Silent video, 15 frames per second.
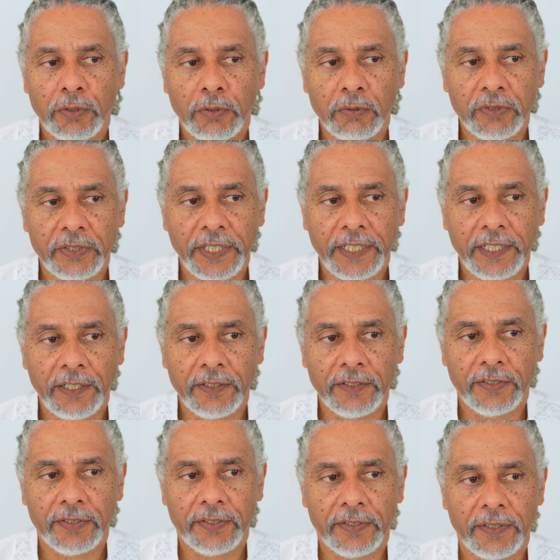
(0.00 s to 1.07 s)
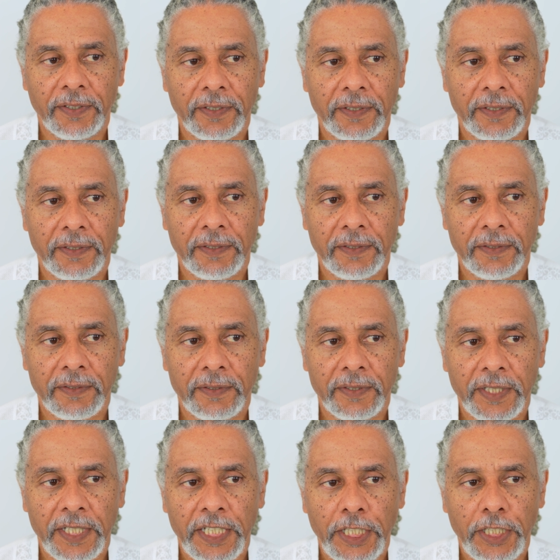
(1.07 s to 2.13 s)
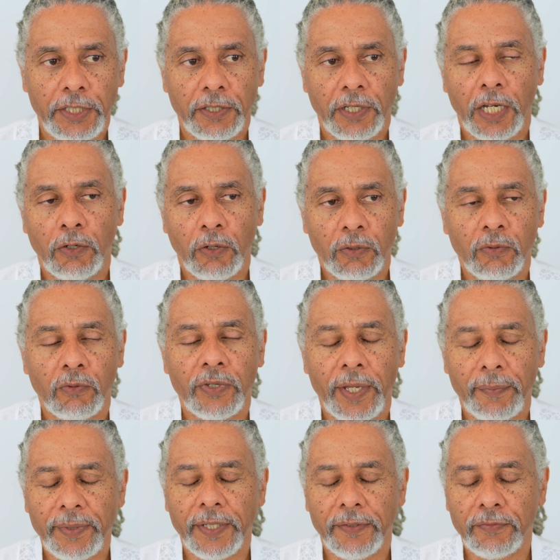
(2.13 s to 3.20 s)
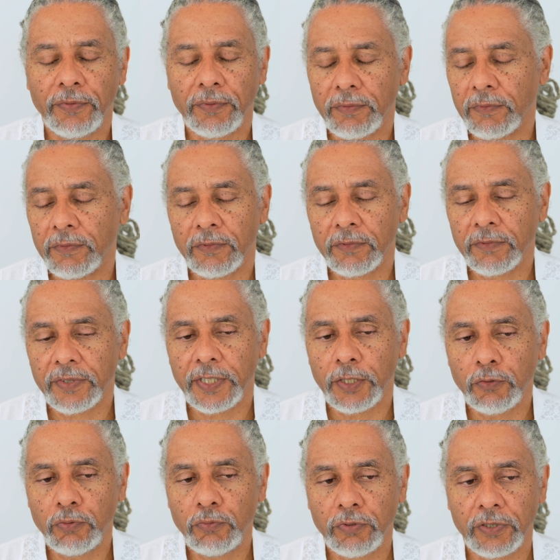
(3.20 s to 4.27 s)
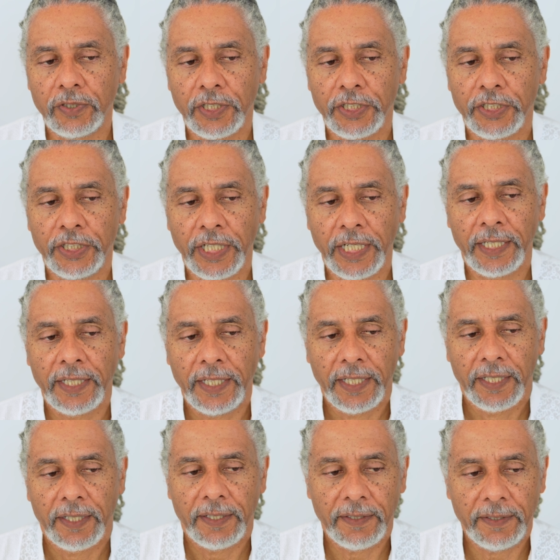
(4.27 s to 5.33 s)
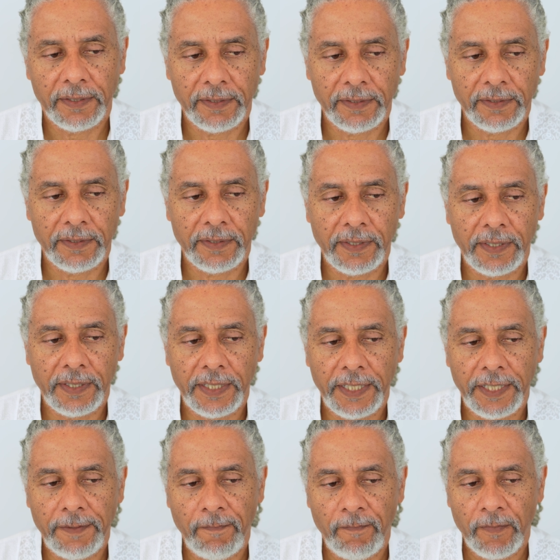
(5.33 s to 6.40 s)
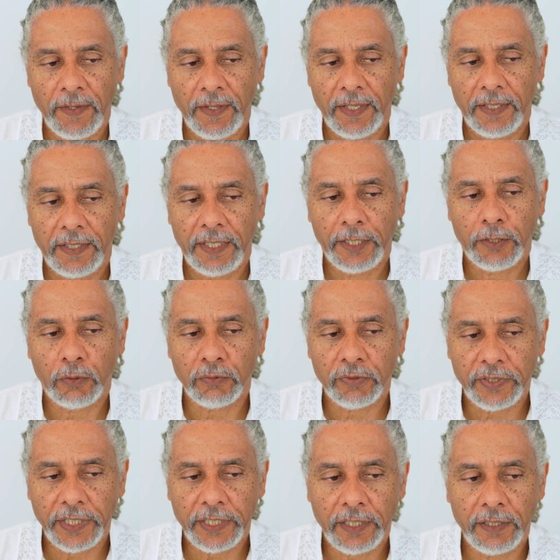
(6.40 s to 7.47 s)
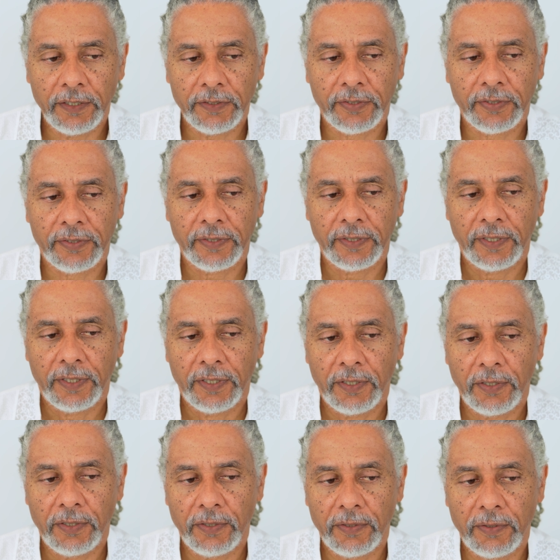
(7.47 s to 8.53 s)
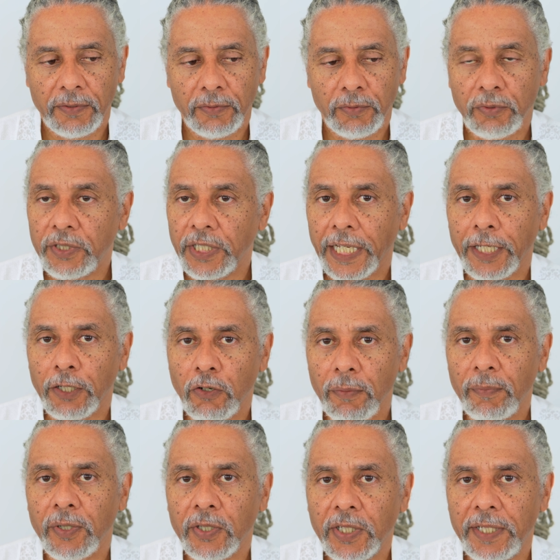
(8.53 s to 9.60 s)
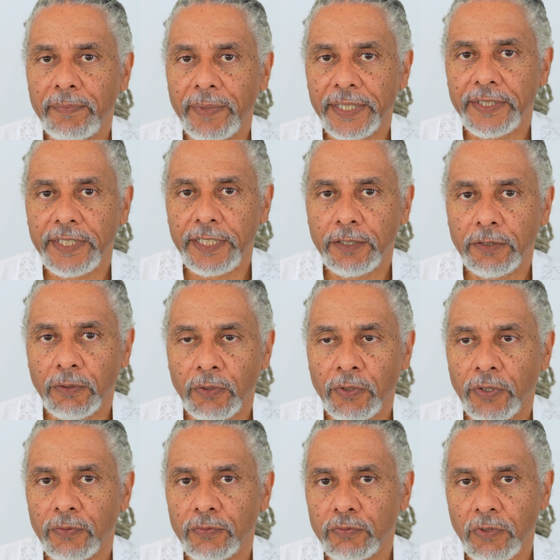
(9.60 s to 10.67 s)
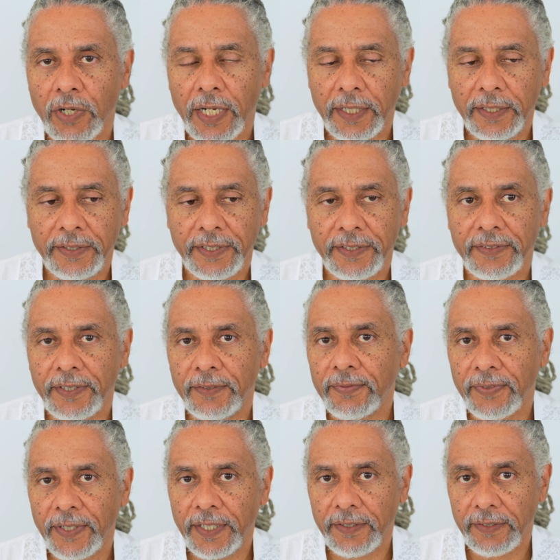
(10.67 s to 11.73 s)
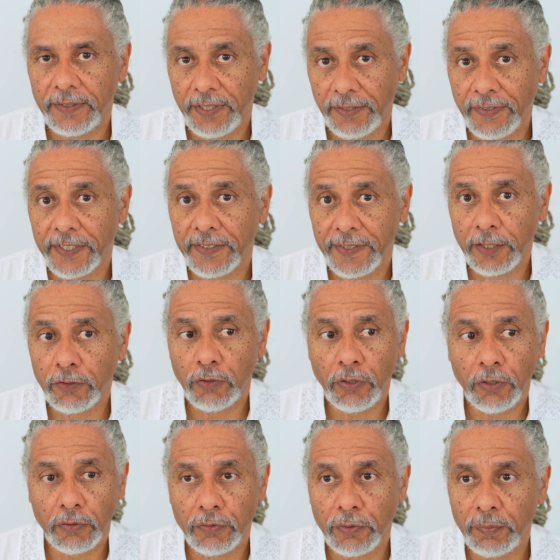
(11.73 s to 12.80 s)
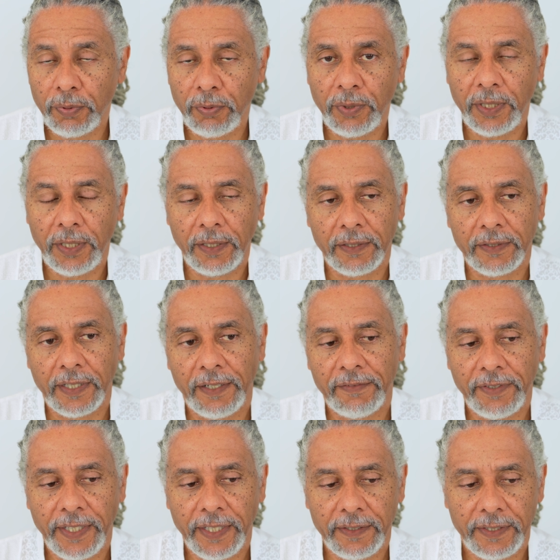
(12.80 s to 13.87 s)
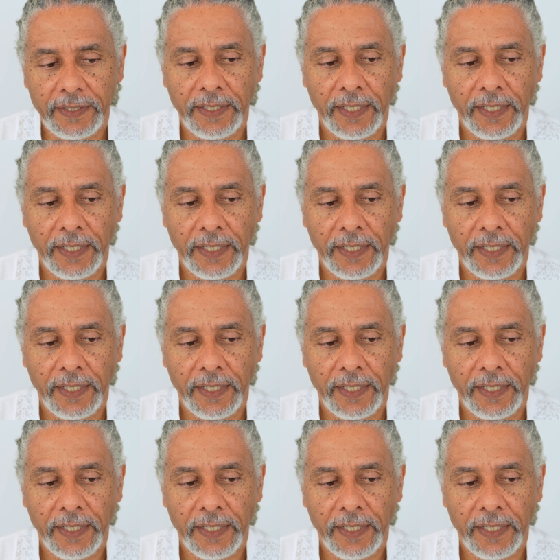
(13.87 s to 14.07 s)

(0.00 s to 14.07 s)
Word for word: conséquences. Euh, et alors, on a bien vu, on, sait tous déjà euh, les, conséquences euh, du dérèglement climatique. On en voit des effets dévastateurs depuis, à travers